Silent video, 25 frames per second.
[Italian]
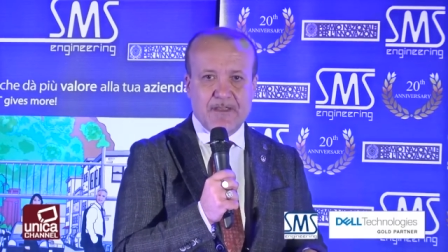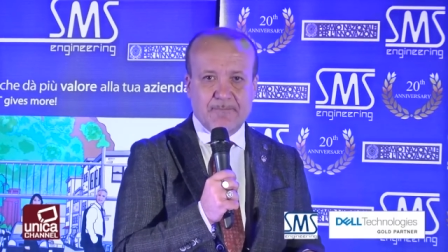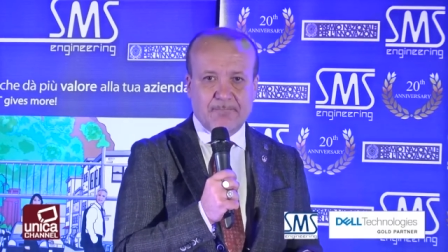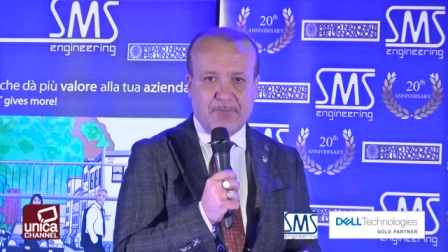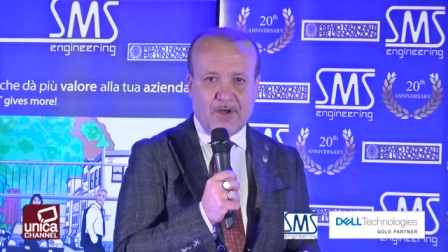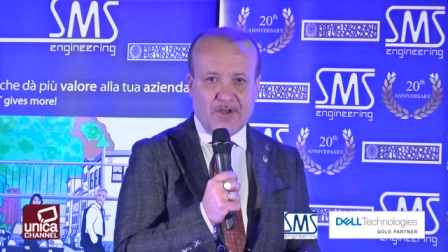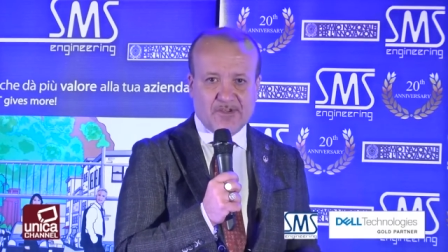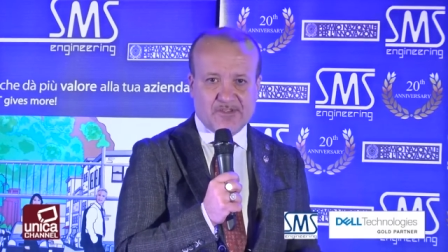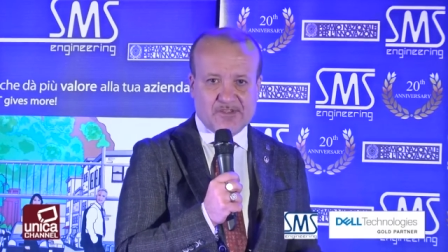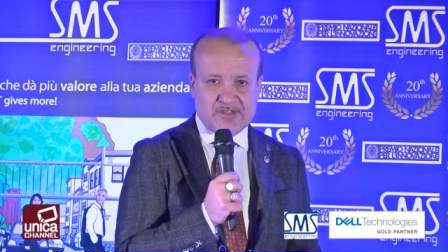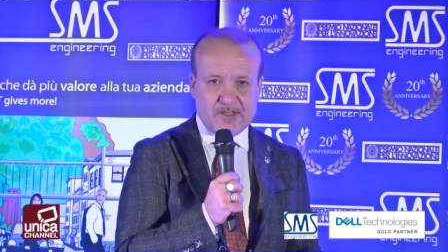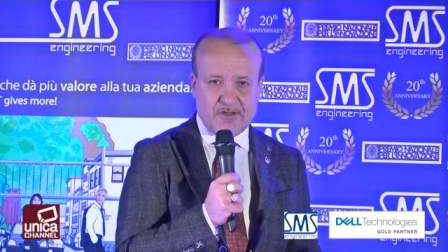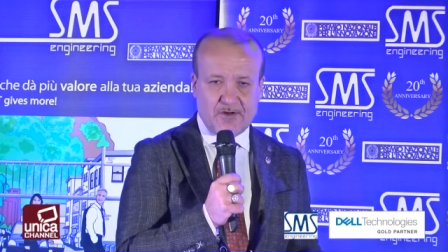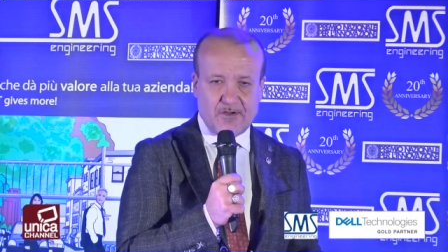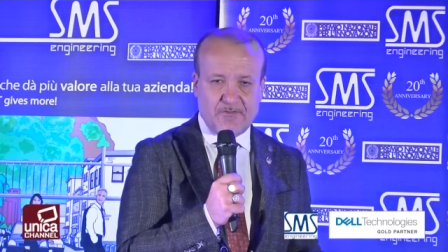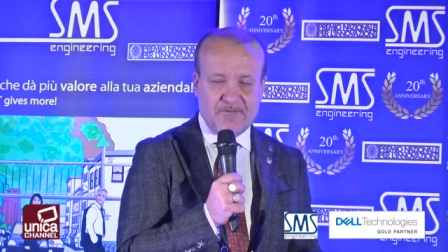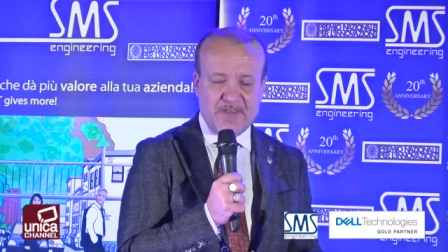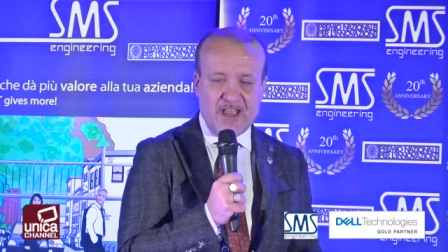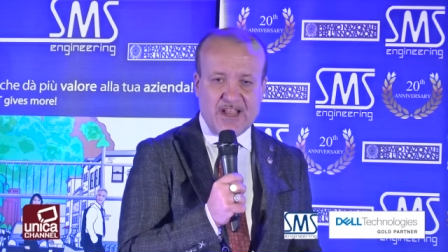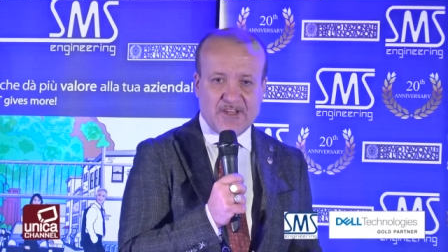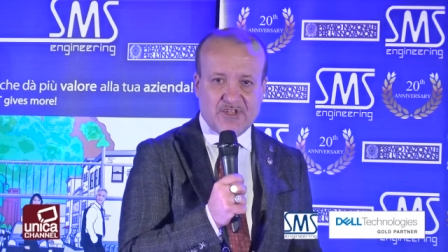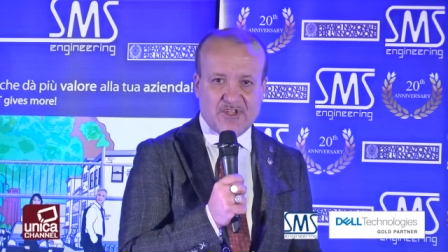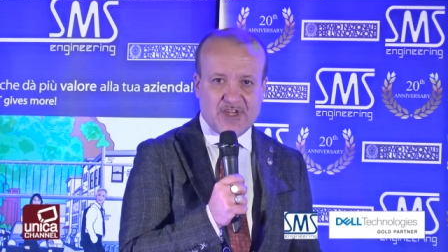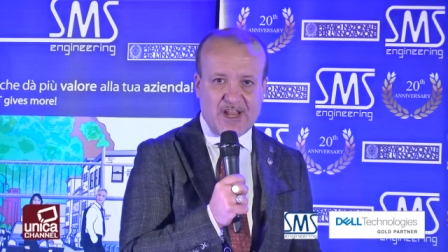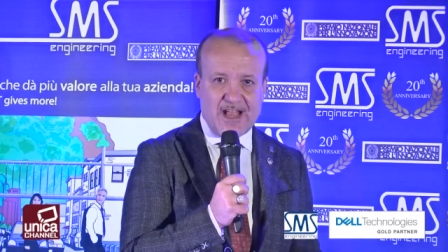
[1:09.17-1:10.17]
possano
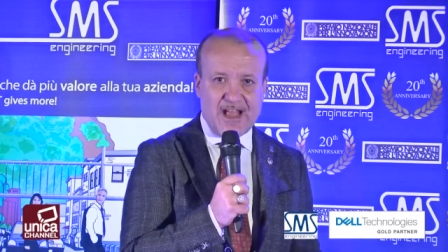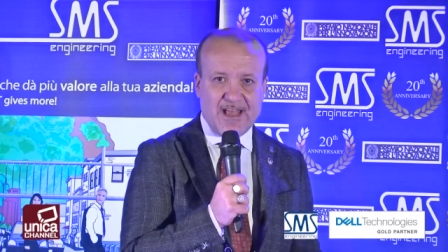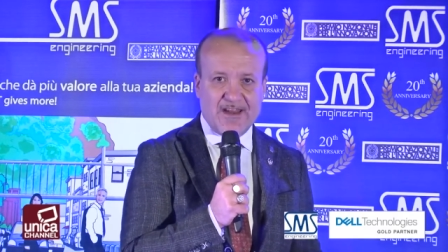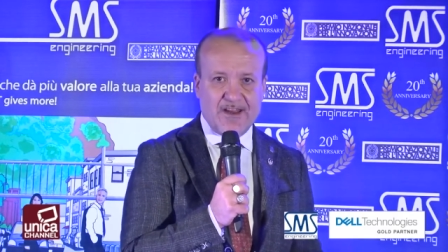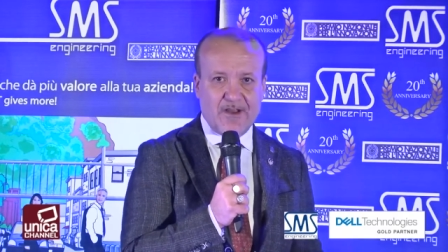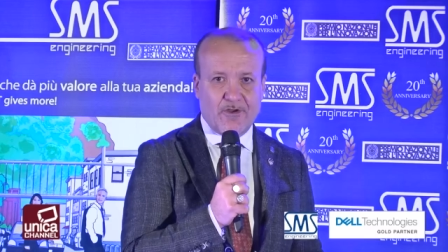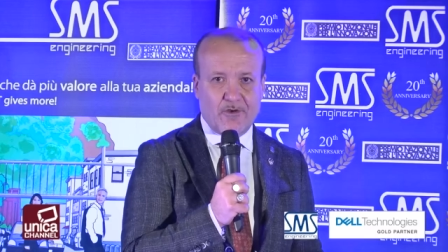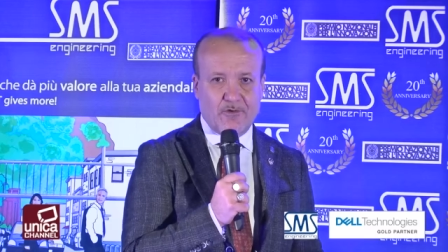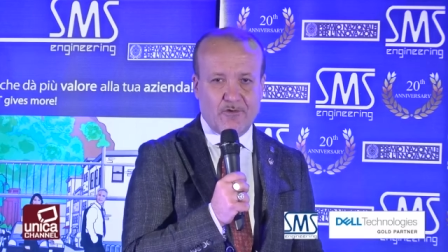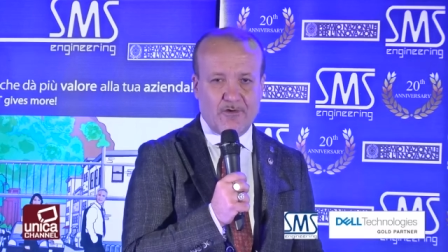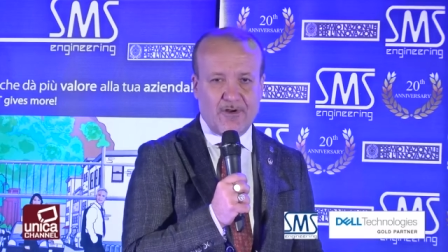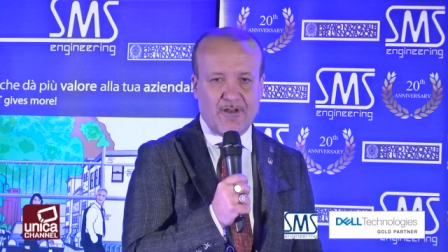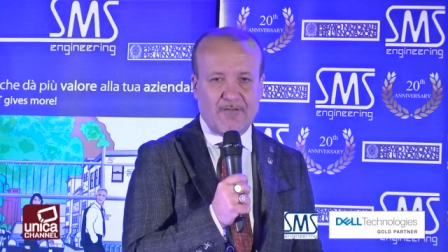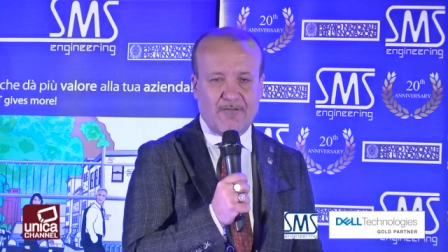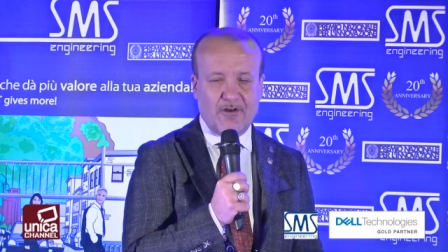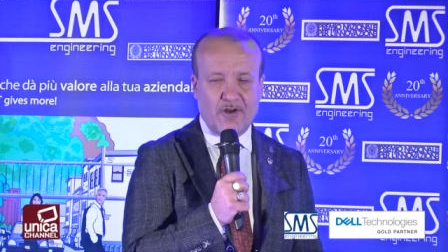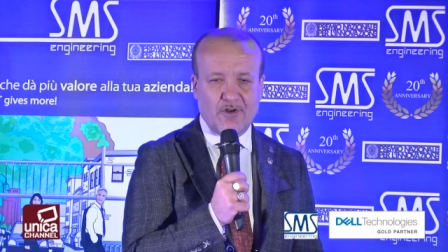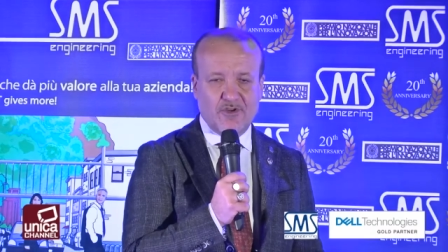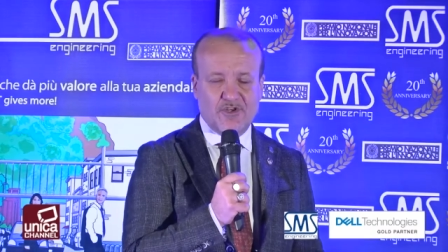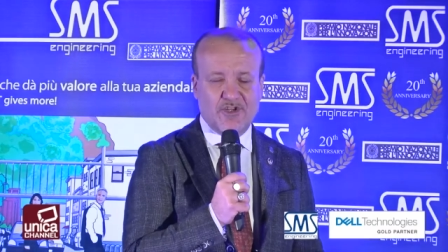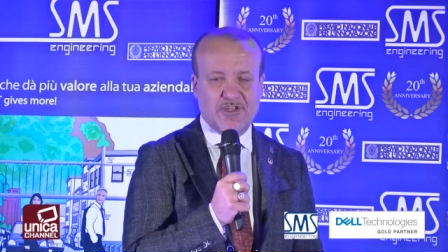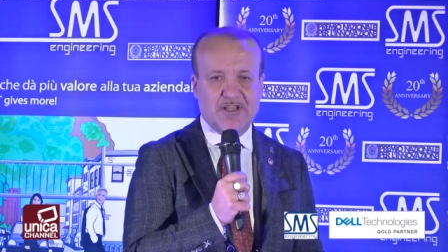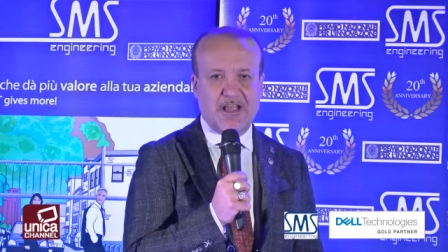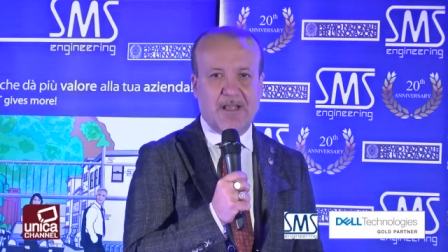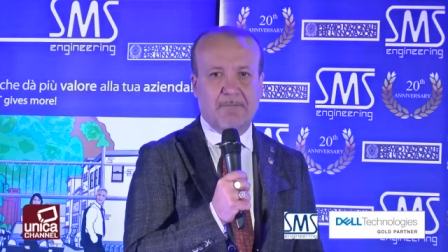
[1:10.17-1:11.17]
viaggiare con una
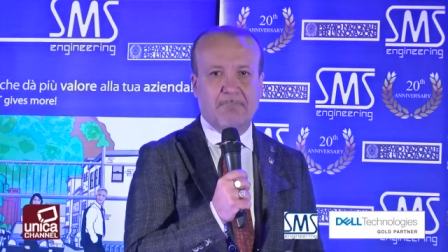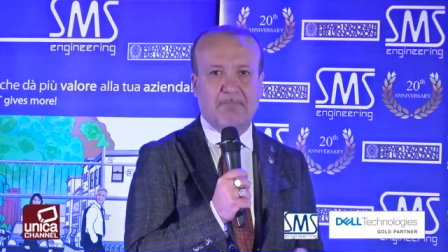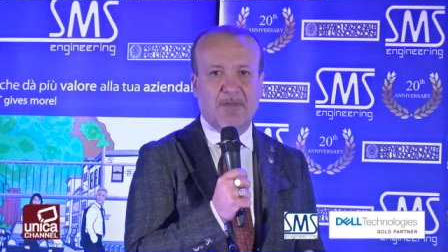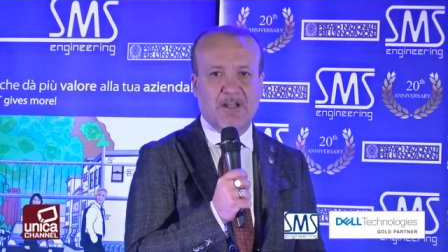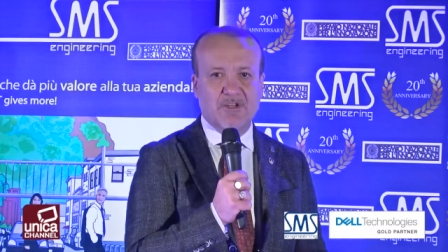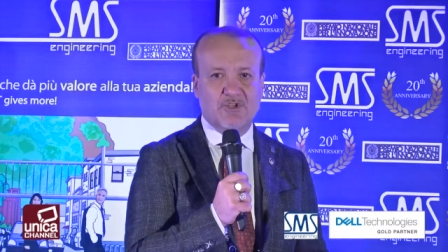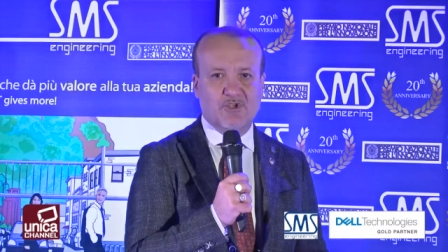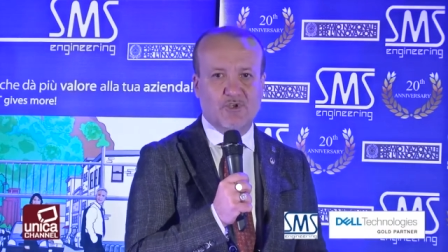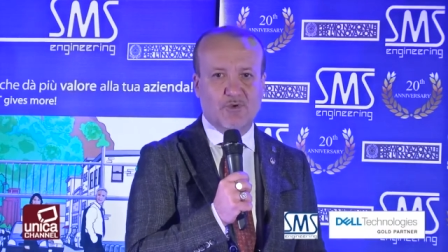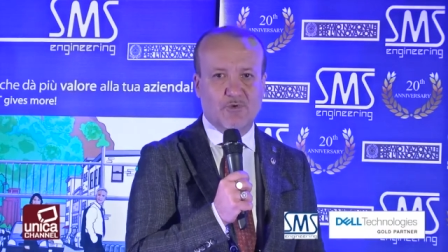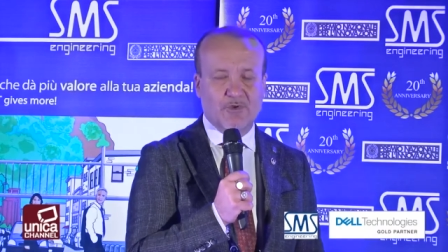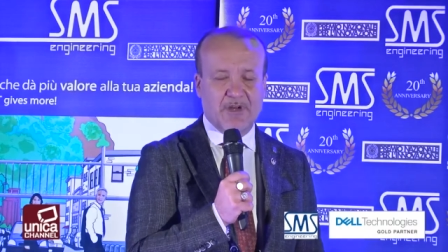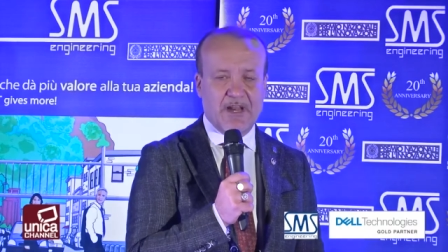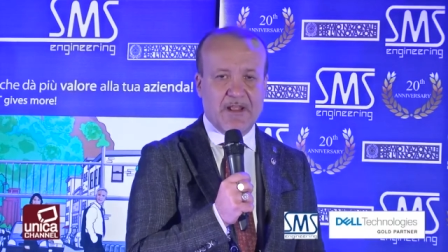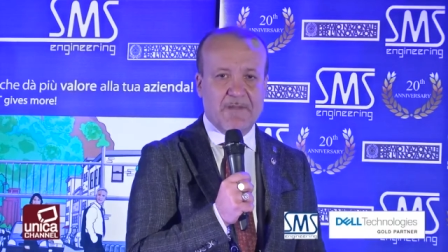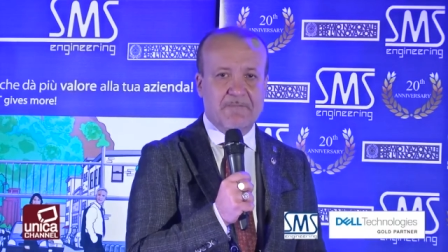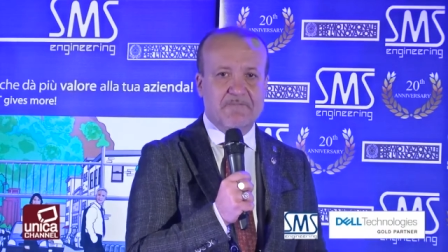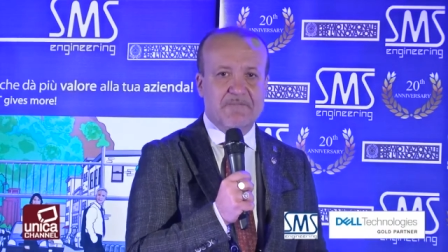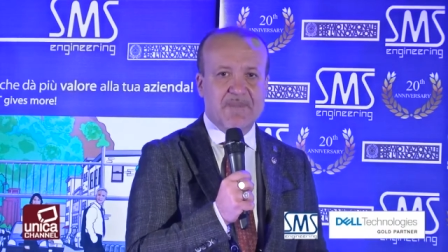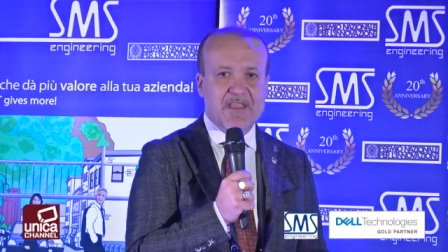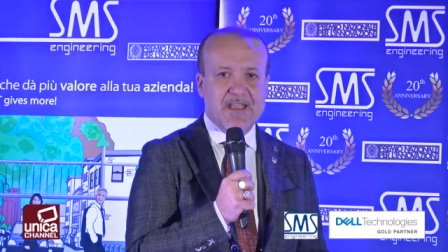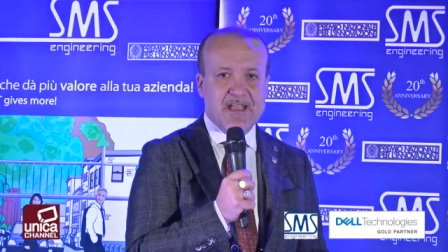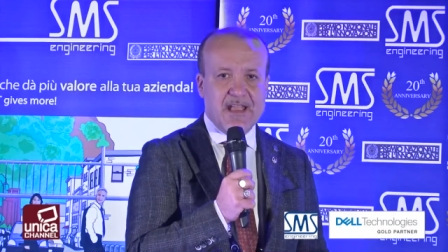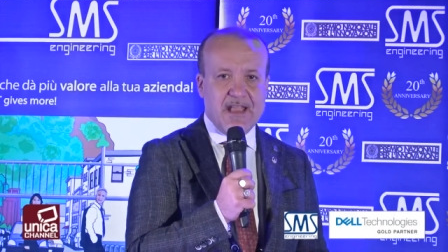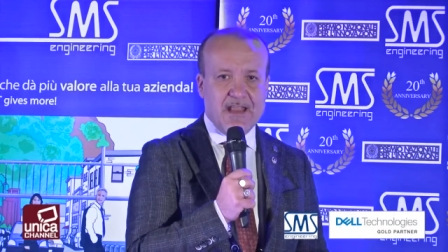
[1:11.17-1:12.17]
velocità maggiore.
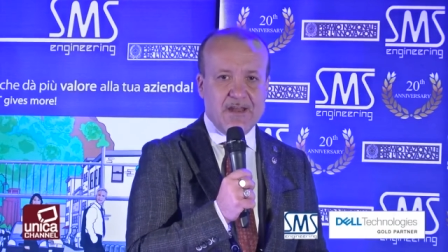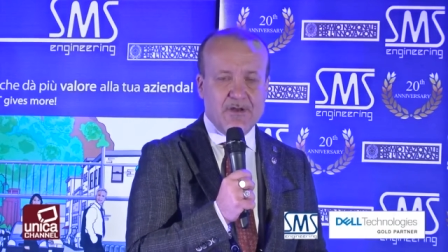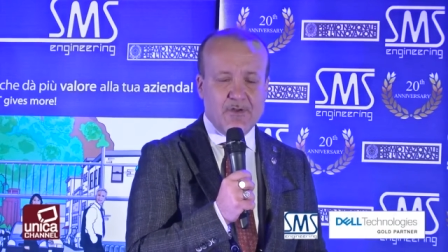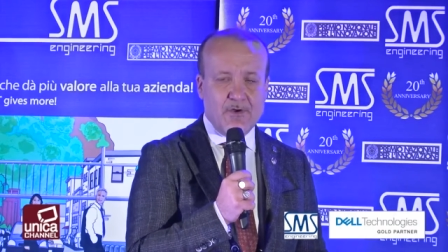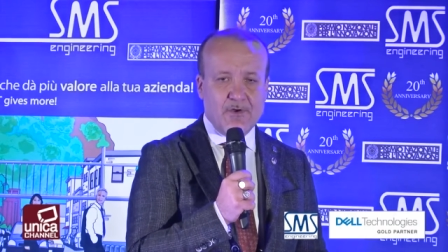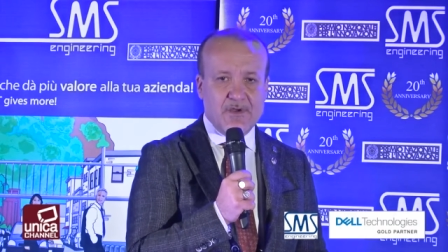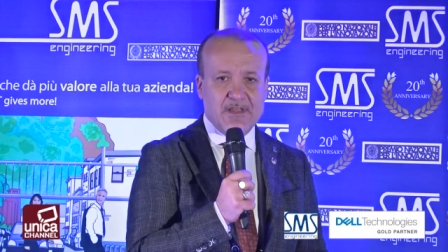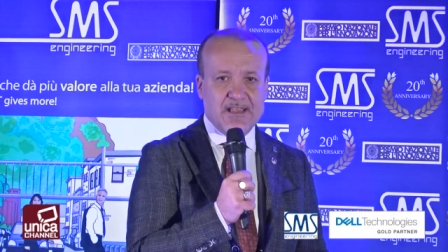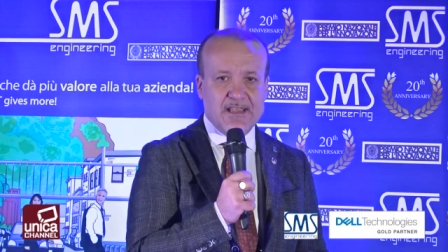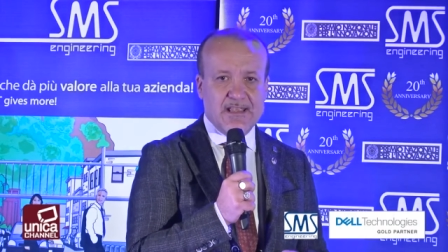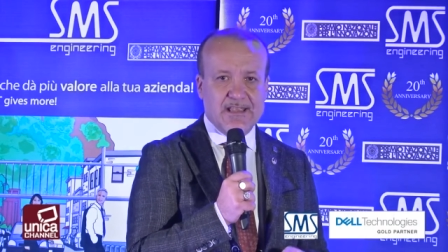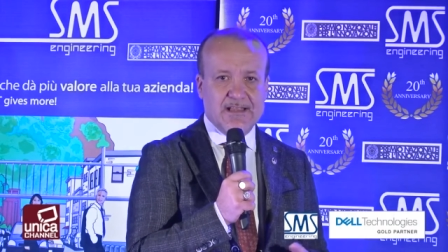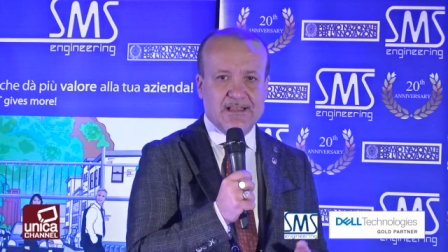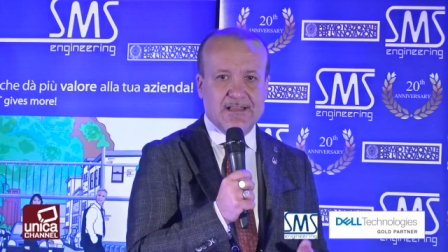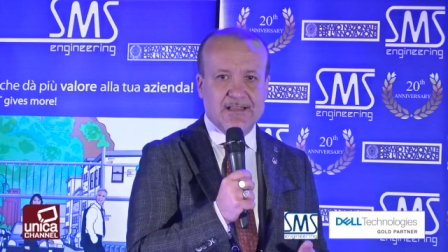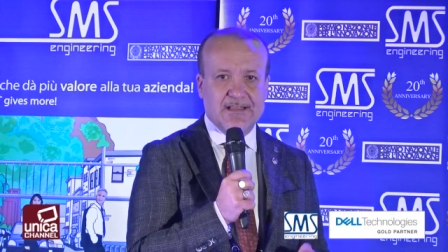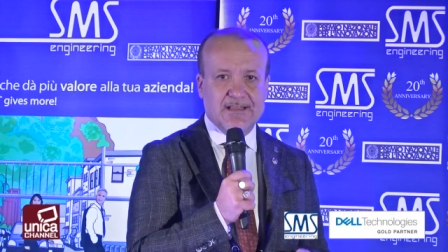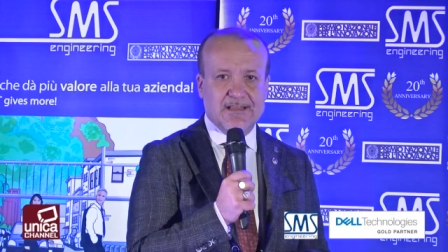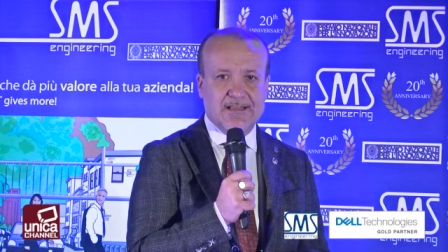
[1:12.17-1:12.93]
E noi eh,